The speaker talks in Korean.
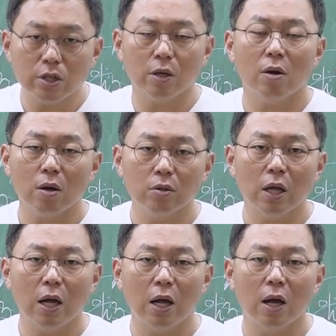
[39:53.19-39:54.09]
체결한
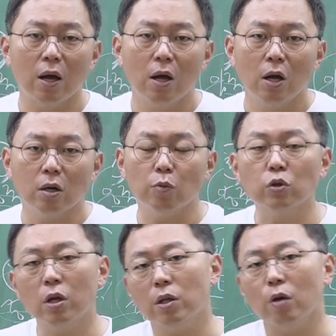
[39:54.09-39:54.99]
거다. 그럼
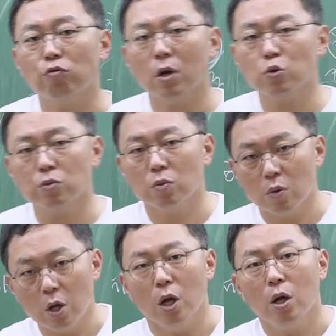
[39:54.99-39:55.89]
어떻게 해야 돼? 우리가
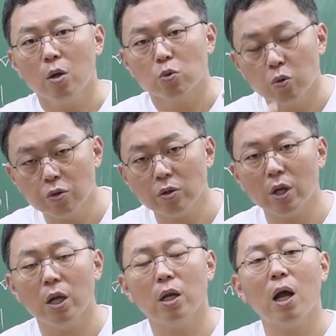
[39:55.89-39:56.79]
조선이
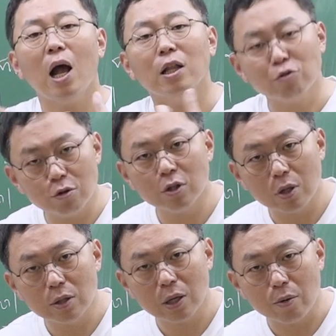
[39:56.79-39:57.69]
조 아니라 한국이
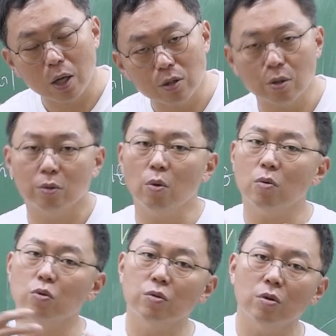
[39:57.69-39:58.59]
된 상황에서
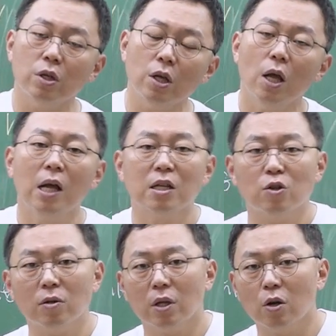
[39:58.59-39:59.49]
또 조선이
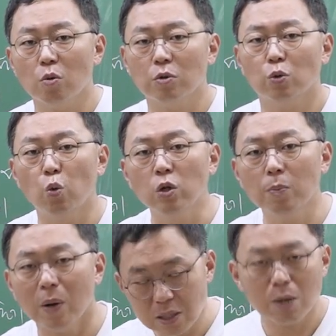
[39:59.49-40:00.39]
청나라로부터
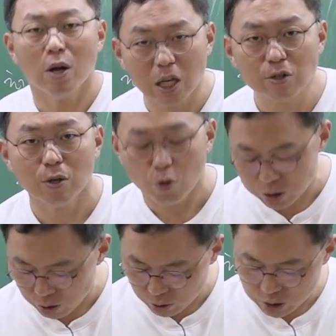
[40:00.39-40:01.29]
독립한 상황에서
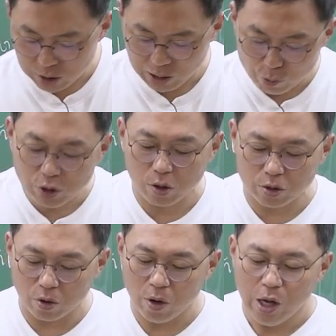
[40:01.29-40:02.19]
이루어진 것이기 때문인 거죠.